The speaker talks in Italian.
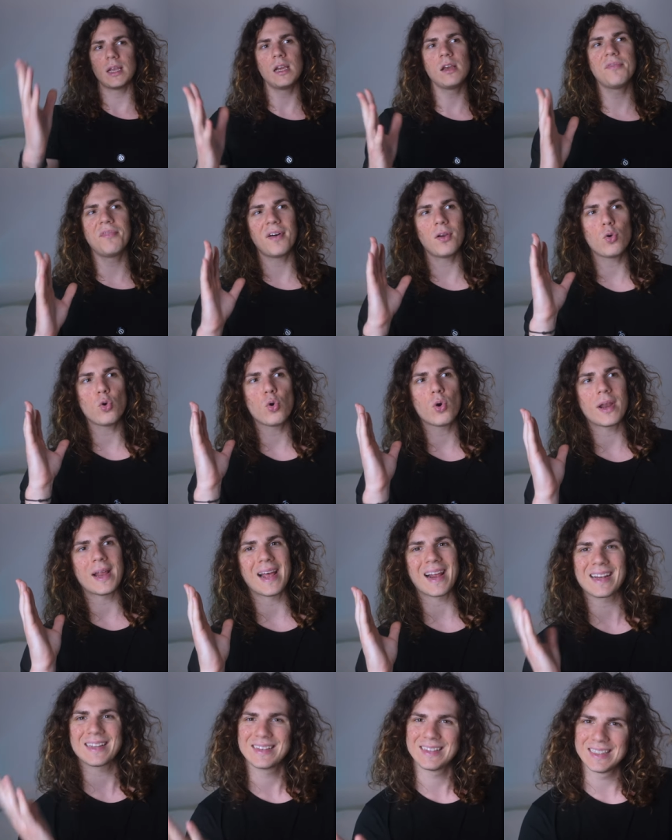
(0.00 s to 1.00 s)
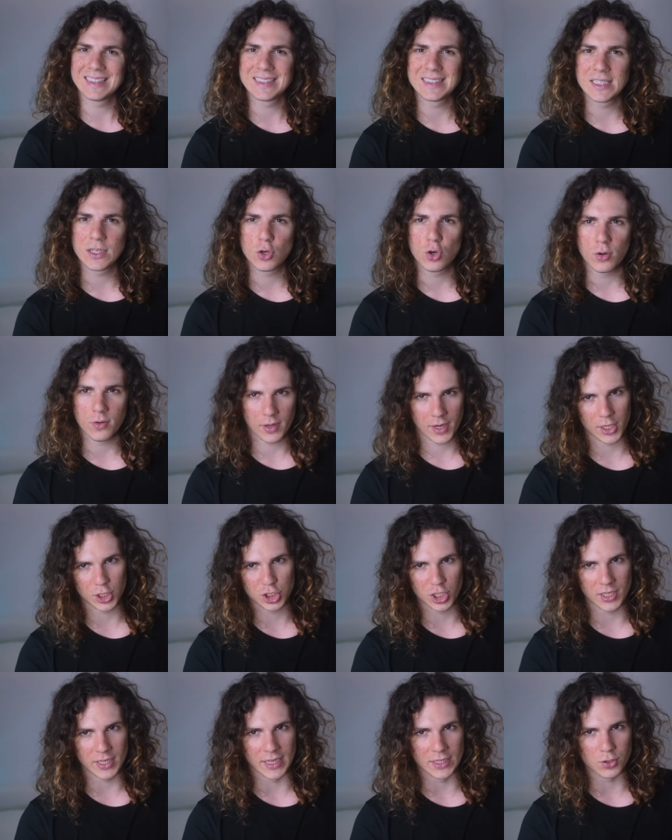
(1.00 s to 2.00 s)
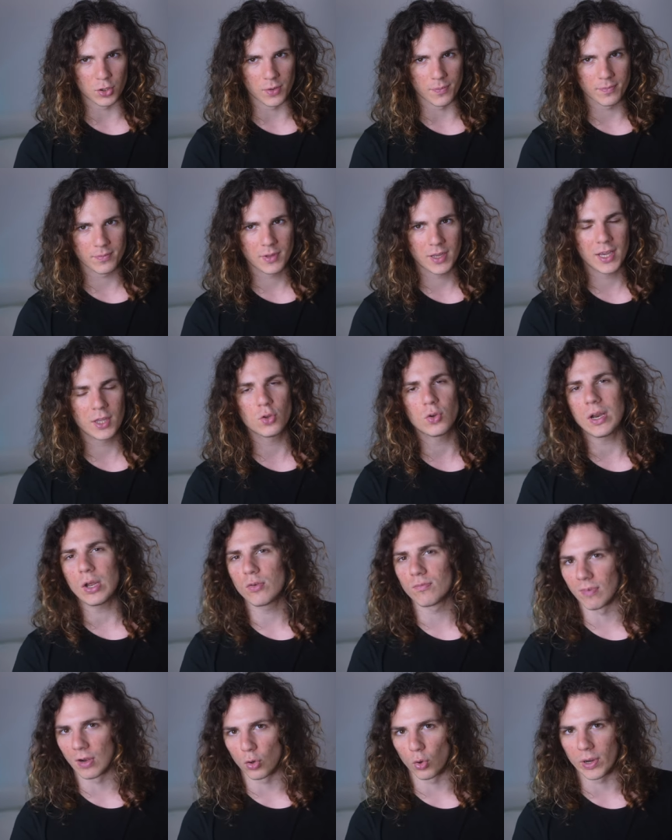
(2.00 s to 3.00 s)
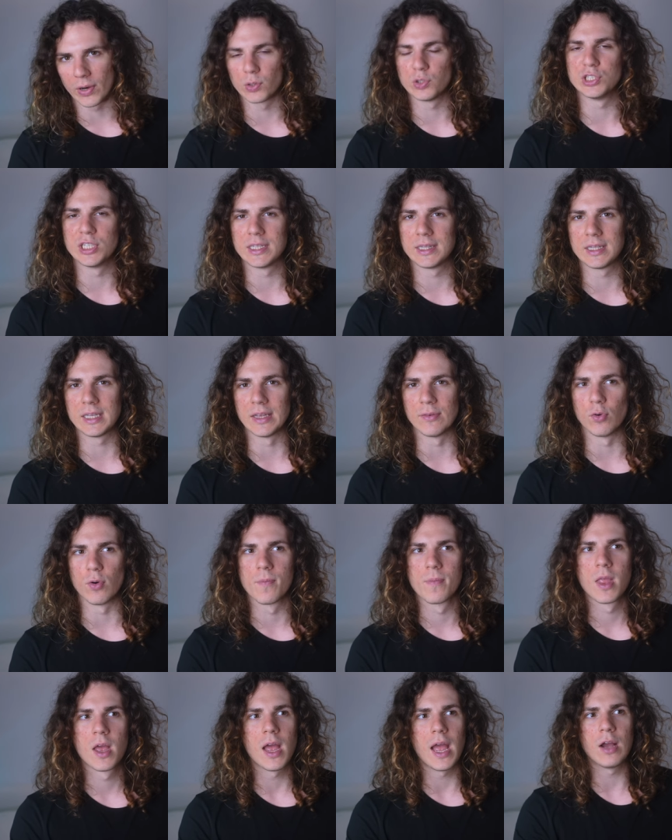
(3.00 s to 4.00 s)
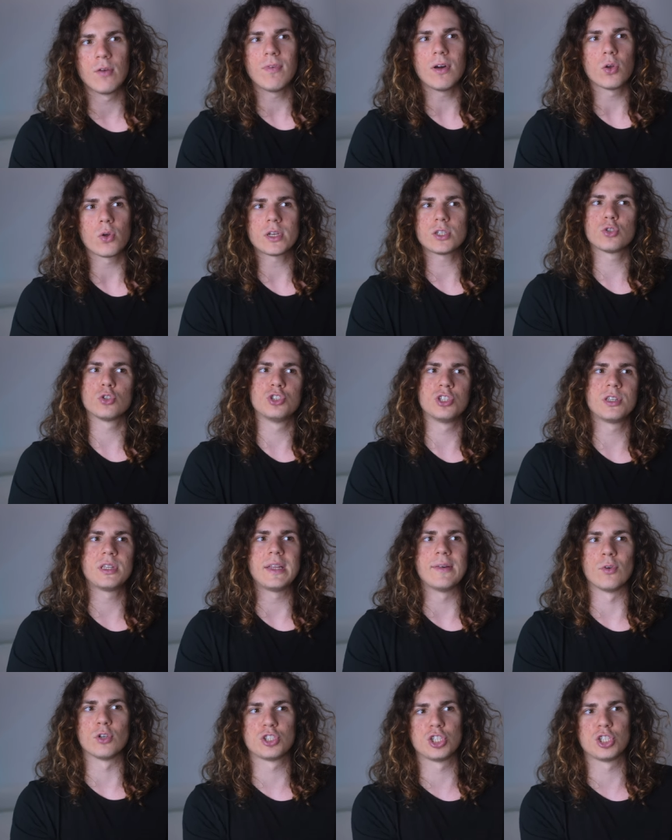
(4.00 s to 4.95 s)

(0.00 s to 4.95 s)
il valore artistico che c'è dietro, che non è un valore oggettivo, è un valore soggettivo.